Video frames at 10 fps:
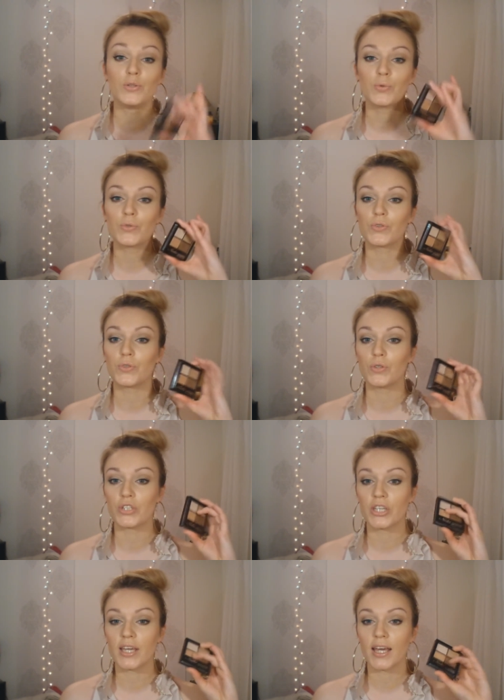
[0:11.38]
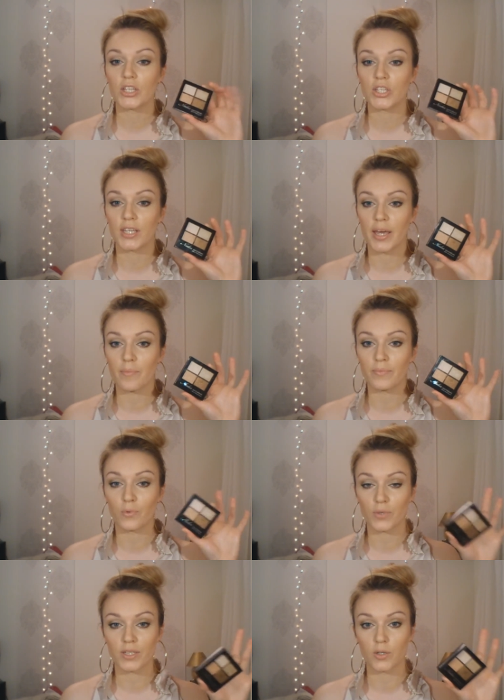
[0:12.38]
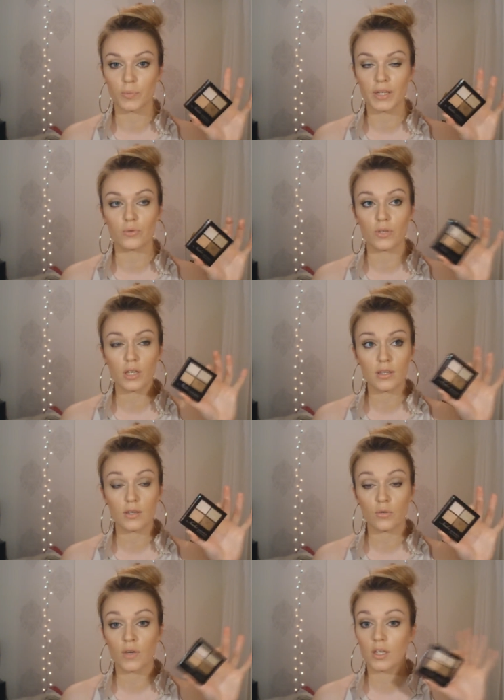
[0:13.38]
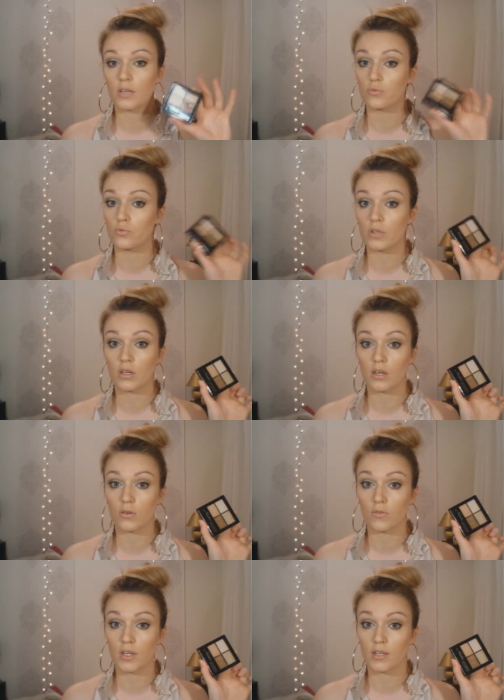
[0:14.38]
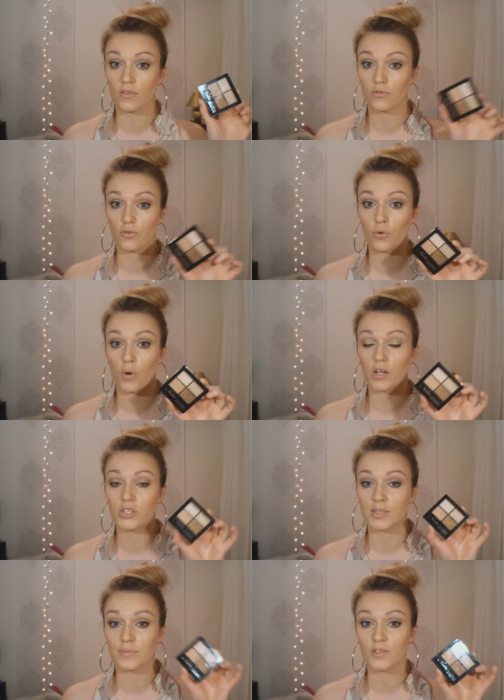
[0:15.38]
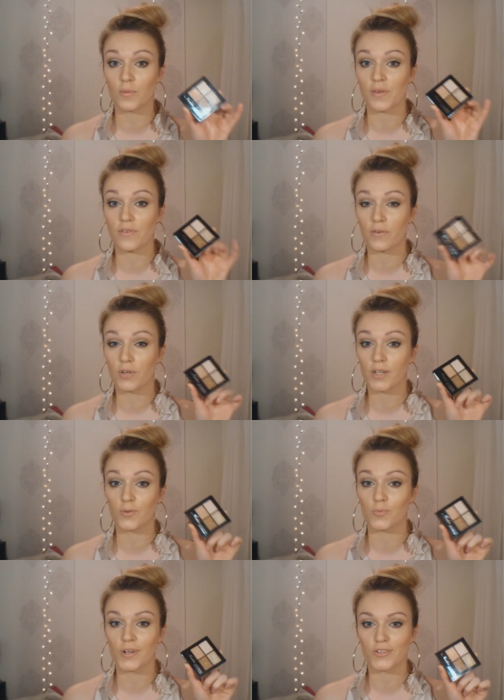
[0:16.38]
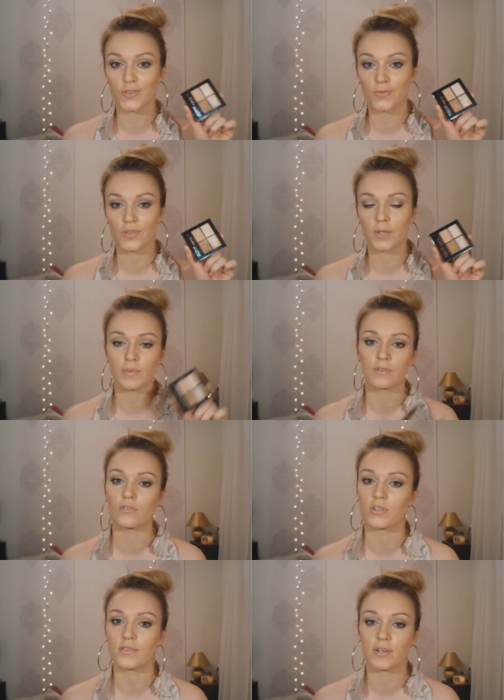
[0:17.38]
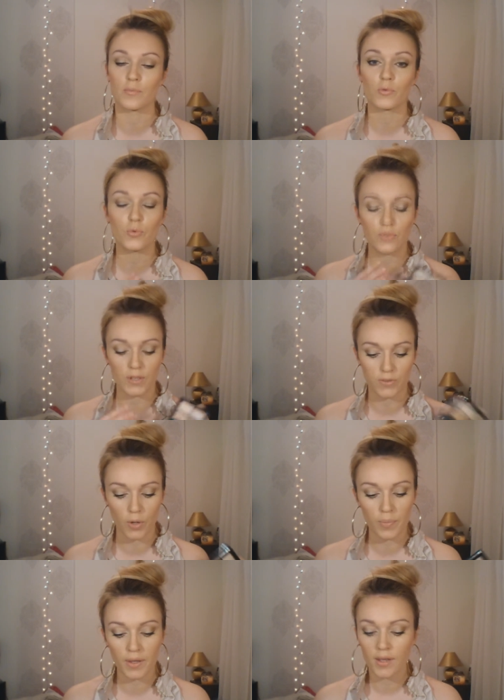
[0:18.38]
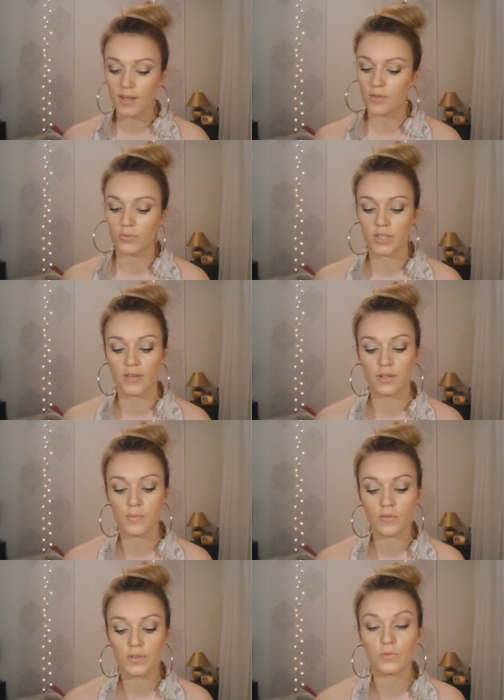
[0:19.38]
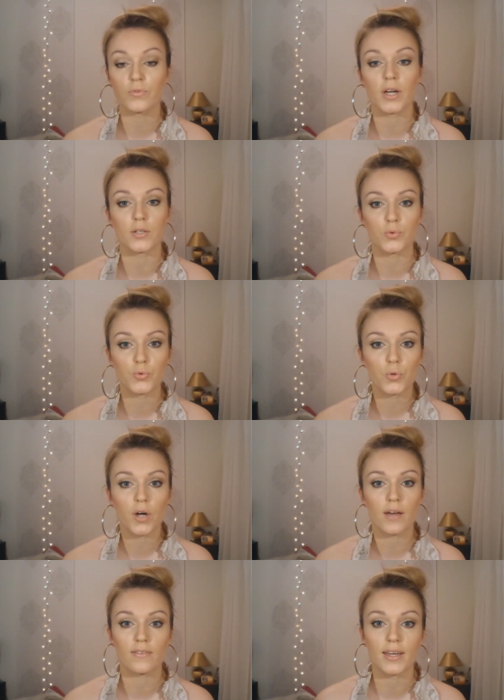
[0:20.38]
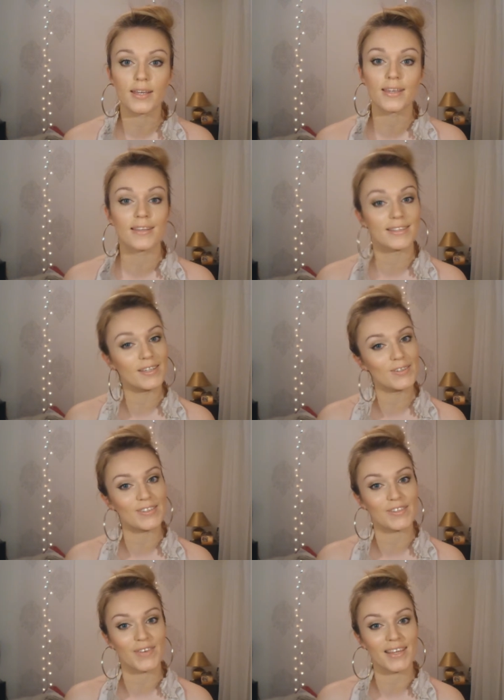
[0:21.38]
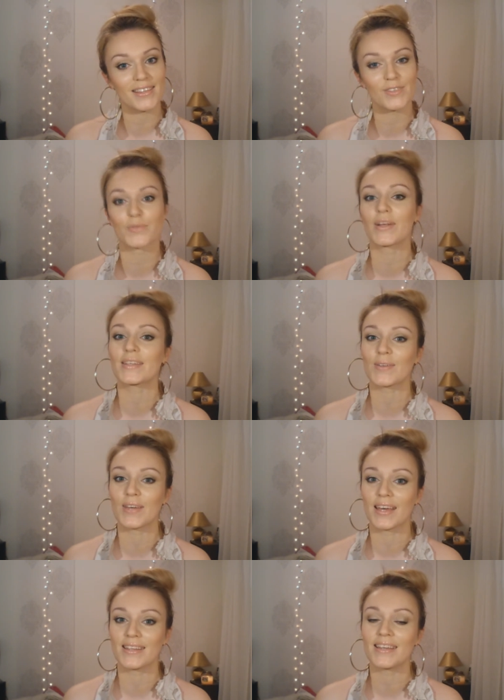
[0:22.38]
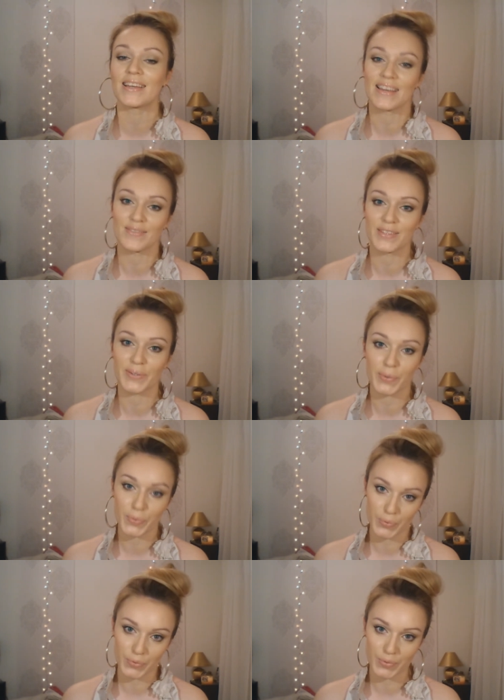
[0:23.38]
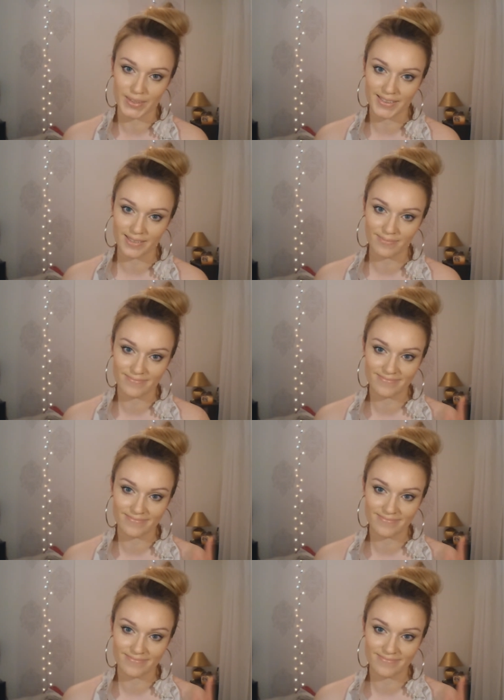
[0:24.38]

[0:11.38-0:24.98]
Nude de chez H&M, donc qui est au prix de 4,95 ou 5,95 je crois. Je l'ai mise dans mes favoris du mois de janvier parce que je l'ai vraiment trouvé top. Donc j'avais vraiment envie de vous faire un tuto avec. C'est chose faite, je vous laisse regarder la vidéo tout de suite.